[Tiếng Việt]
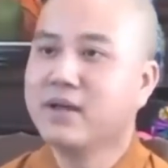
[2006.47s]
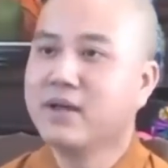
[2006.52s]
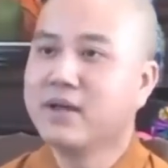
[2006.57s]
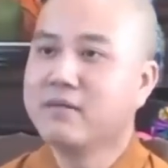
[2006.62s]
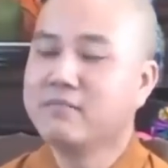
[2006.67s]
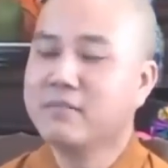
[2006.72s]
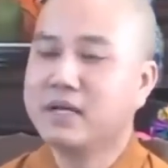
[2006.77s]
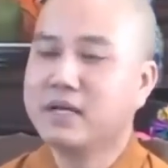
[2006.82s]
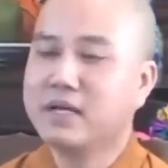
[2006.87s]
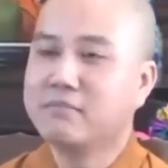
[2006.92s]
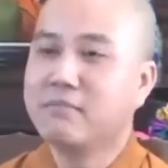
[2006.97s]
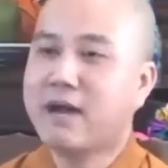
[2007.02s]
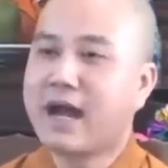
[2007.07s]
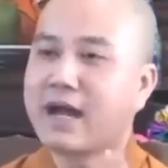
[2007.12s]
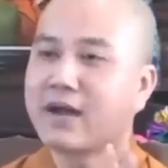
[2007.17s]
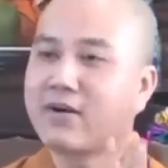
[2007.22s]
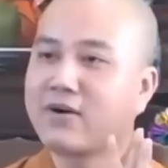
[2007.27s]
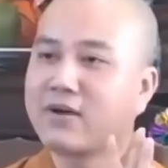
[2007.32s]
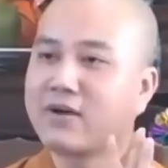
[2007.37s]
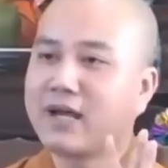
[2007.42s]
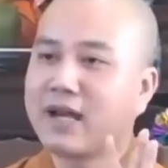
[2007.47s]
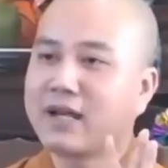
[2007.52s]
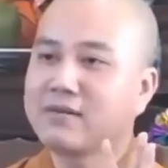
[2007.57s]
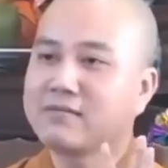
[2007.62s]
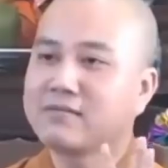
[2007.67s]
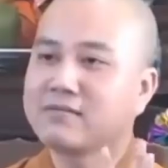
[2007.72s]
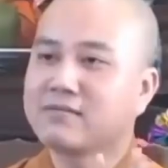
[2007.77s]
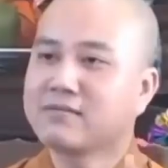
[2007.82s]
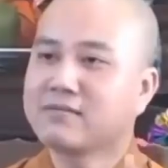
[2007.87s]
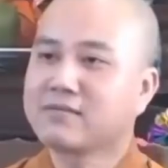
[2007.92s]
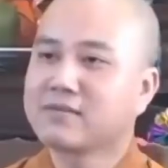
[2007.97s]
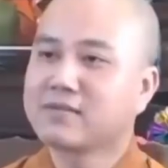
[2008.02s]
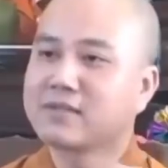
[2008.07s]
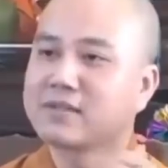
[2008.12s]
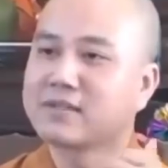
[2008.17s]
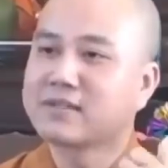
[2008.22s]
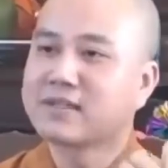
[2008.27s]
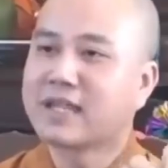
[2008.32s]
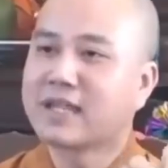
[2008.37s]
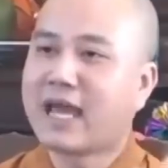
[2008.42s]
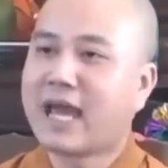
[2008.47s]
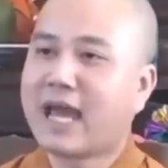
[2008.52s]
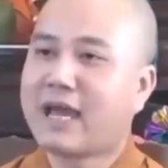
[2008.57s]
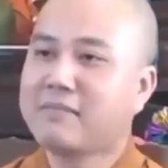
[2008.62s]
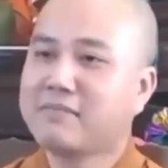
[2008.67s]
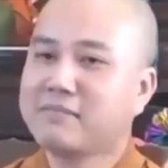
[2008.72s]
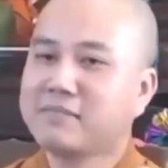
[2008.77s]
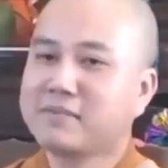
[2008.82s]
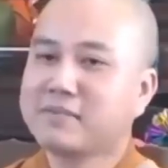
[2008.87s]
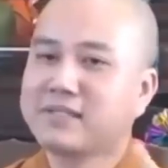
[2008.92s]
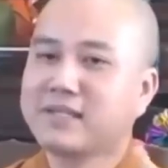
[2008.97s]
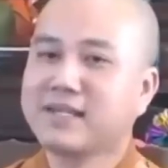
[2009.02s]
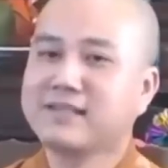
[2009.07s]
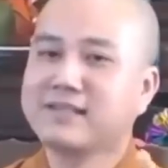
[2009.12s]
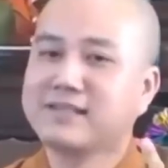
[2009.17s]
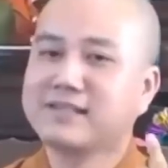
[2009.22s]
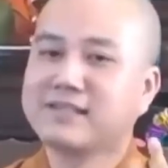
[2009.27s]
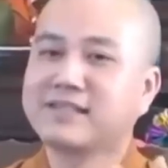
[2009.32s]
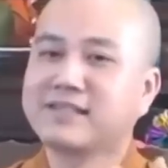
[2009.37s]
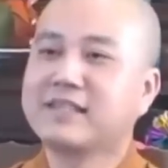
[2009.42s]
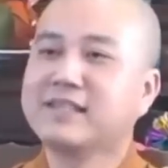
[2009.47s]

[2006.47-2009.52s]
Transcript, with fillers: bị ba con rắn tham sân si